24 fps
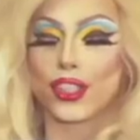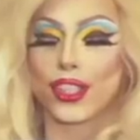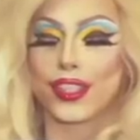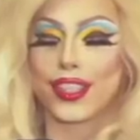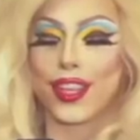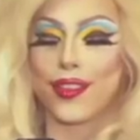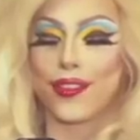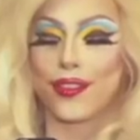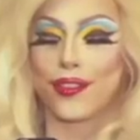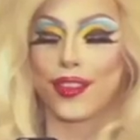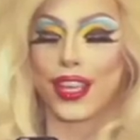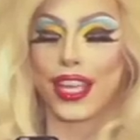de
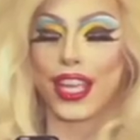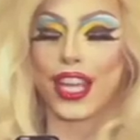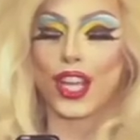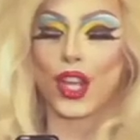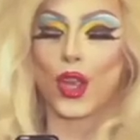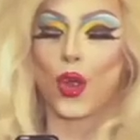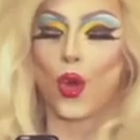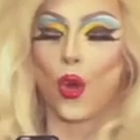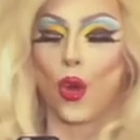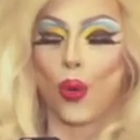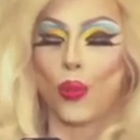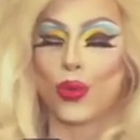TV
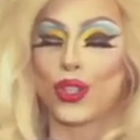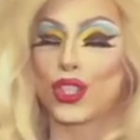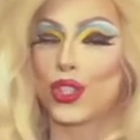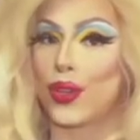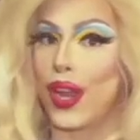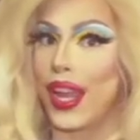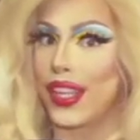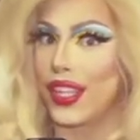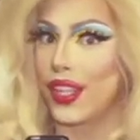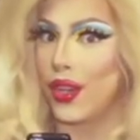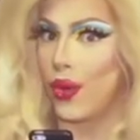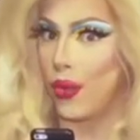como
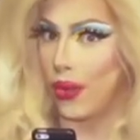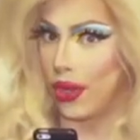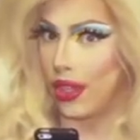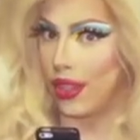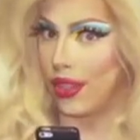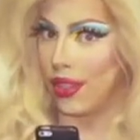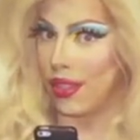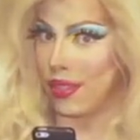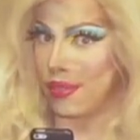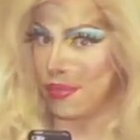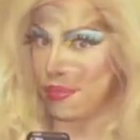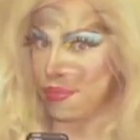drag
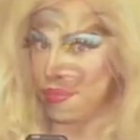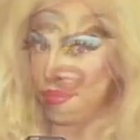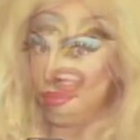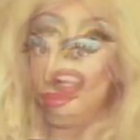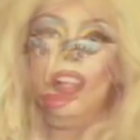queen?